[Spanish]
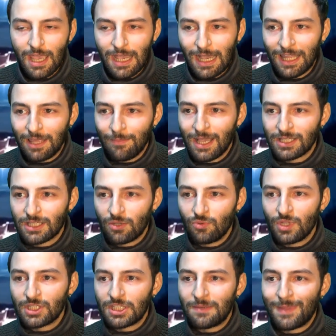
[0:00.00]
Además hay
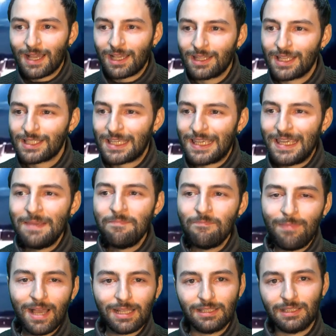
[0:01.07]
unas imágenes
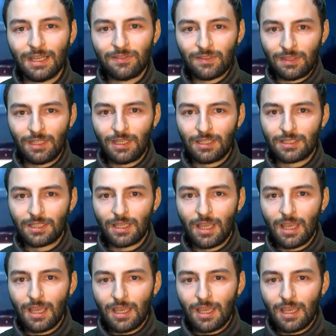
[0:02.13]
impactantes